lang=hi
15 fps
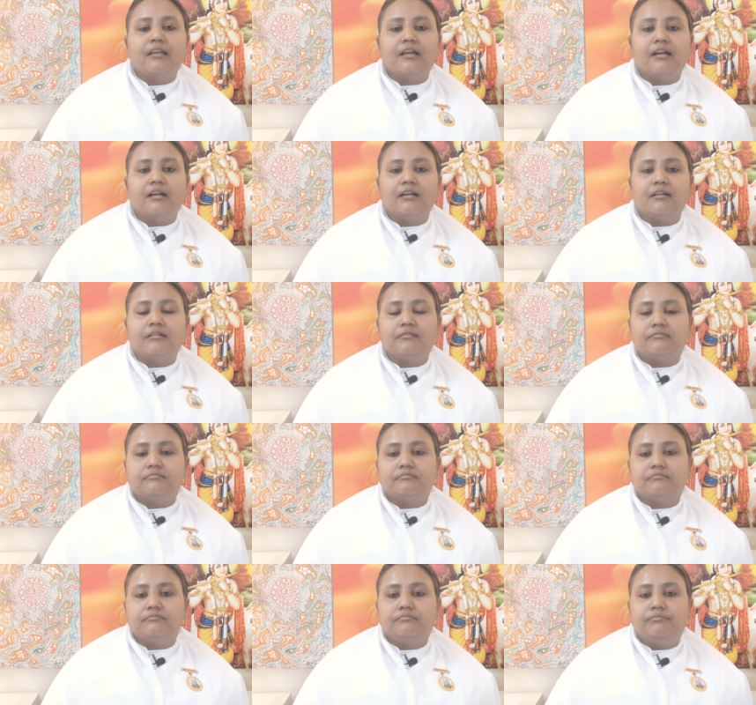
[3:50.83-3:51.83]

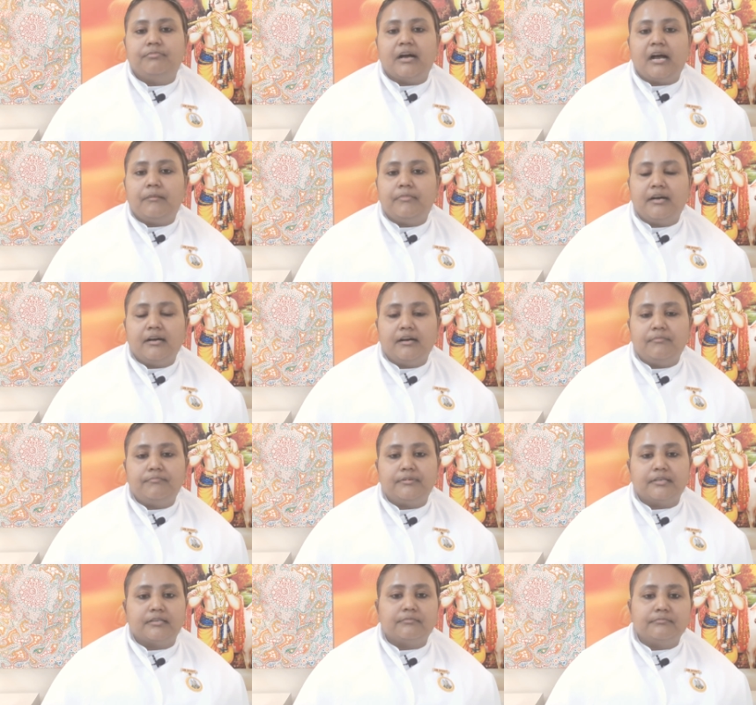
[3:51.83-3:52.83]
बाबा
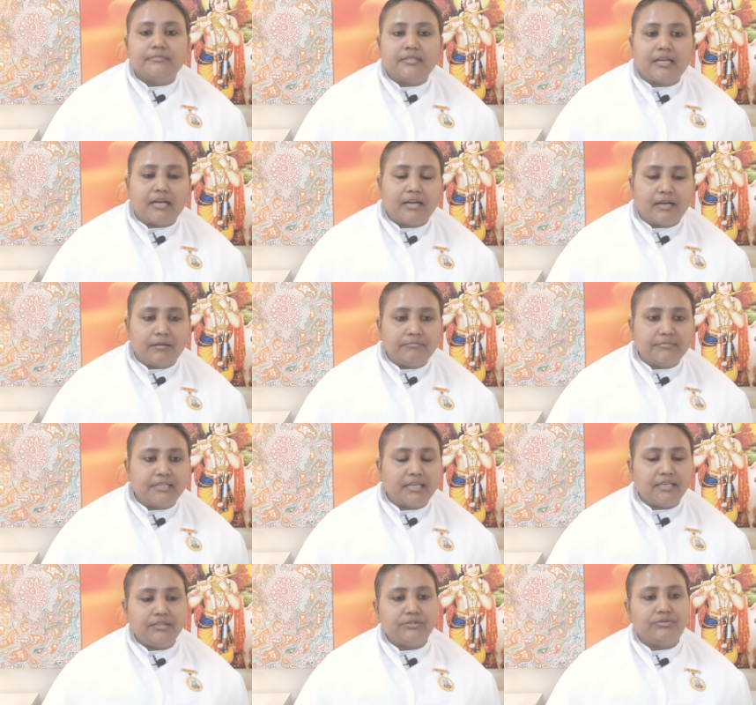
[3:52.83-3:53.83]
परम धाम
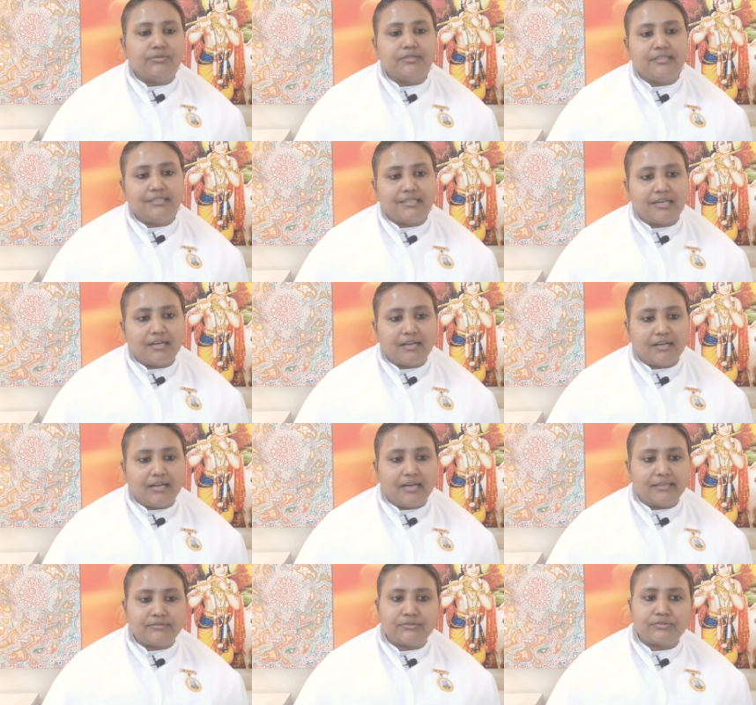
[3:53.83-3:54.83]
नई दुनिया
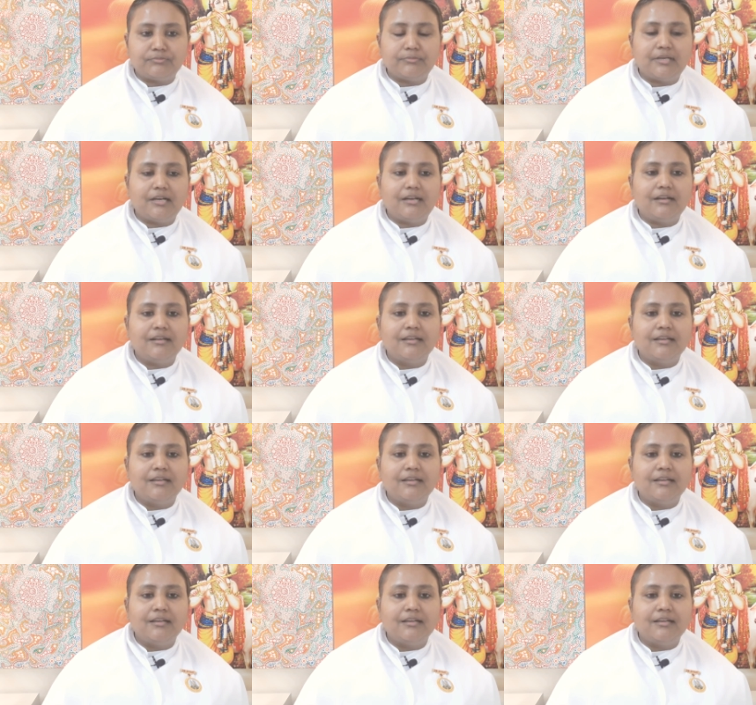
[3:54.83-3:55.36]
आत्मा